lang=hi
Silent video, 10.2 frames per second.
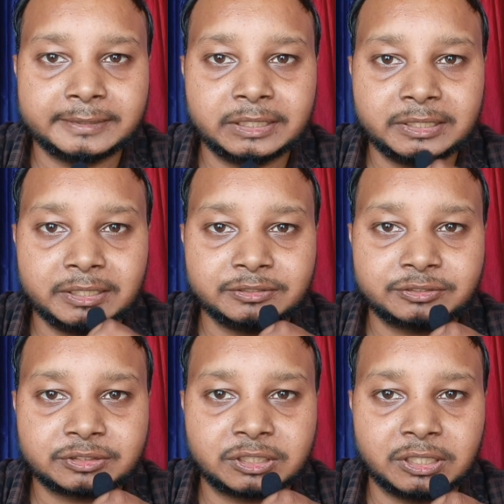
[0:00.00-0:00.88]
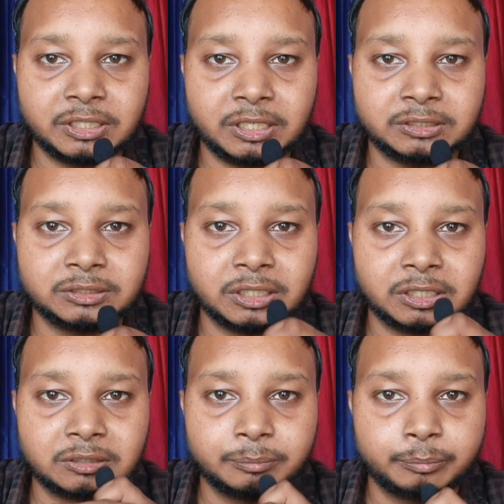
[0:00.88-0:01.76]
90 डेज के
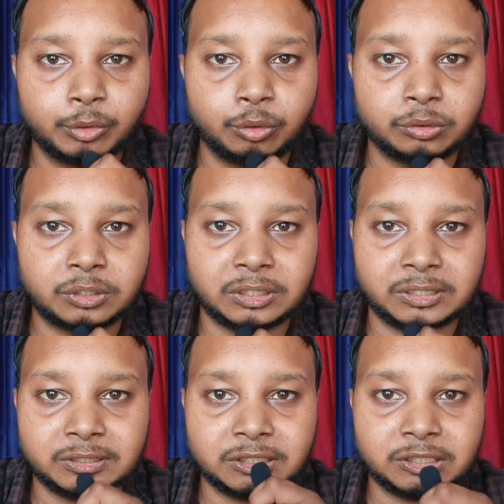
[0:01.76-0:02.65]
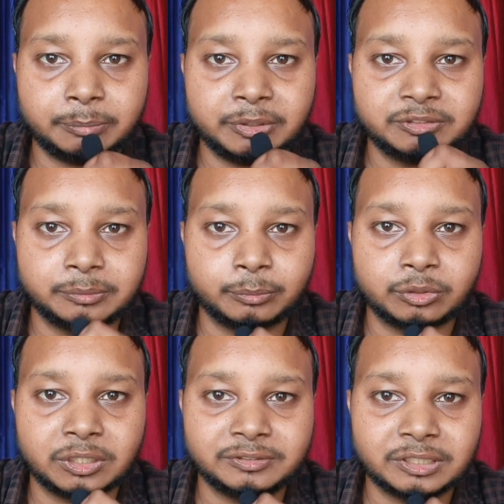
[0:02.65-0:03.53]
अंदर पोर्ट कराना चाहते हैं अपनी सिम
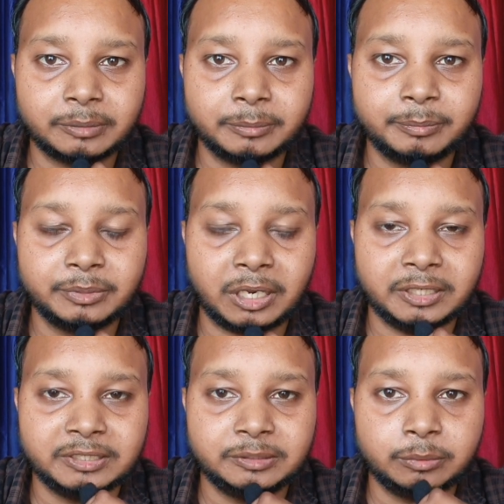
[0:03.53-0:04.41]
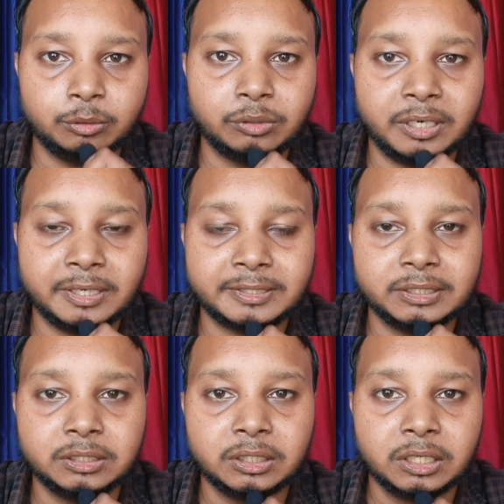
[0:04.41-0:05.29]
को जैसे कभी हाल ही में हुआ है
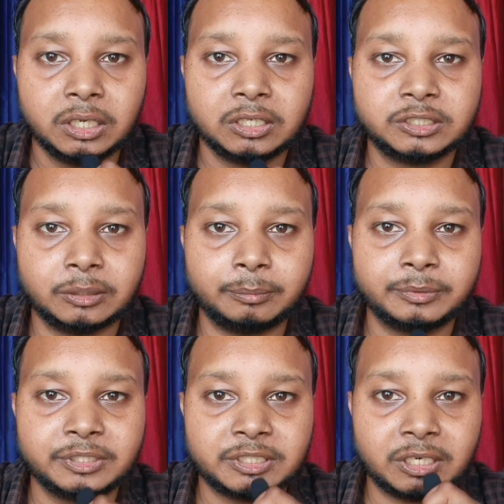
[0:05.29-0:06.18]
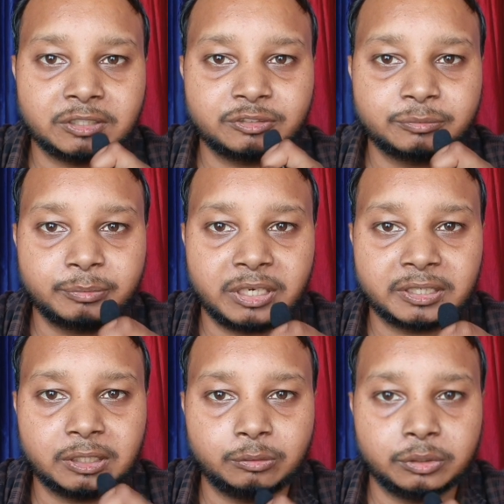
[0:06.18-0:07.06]
कि जब रिचार्जेस
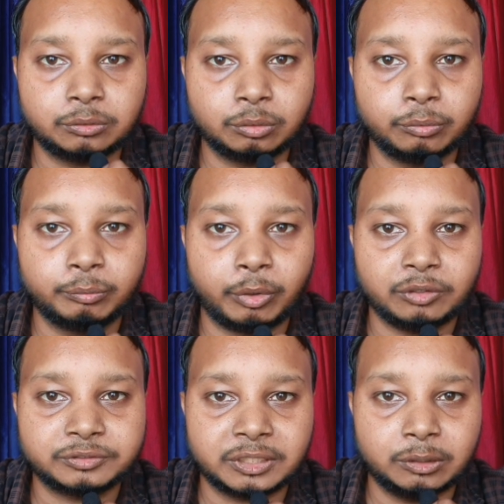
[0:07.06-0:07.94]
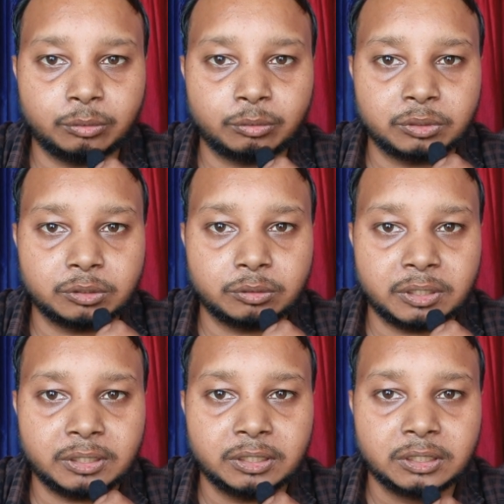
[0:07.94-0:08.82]
महंगे हुए तो बहुत सारे लोगों ने जो
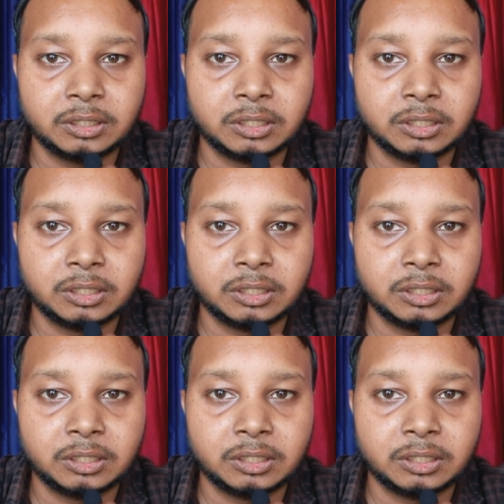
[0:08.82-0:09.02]
है